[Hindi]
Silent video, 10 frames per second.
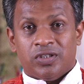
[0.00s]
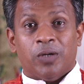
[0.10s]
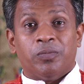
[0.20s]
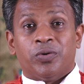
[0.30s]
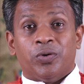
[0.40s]

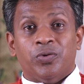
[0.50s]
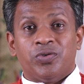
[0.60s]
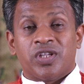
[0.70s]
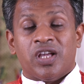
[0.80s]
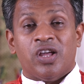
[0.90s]
तब
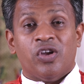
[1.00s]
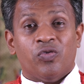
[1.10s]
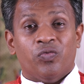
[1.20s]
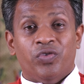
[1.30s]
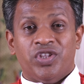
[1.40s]
क्रूस का
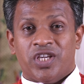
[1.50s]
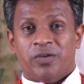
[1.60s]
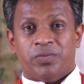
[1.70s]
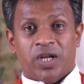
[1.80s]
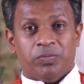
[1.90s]
विजय
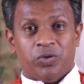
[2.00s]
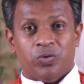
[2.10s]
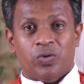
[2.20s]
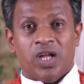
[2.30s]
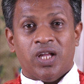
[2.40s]
प्राप्त
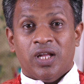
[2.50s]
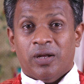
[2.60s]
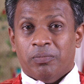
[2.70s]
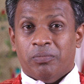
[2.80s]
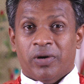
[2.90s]
हुआ
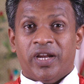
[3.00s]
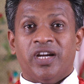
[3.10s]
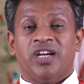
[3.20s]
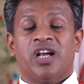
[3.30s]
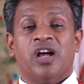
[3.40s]

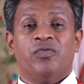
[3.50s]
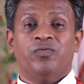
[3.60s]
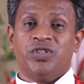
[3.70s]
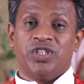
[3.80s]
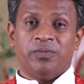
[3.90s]
मरण का
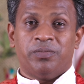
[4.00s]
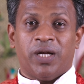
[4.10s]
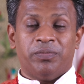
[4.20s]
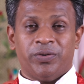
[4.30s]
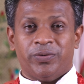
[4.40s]
विजय
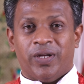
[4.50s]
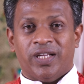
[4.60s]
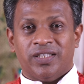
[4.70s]
प्राप्त हुआ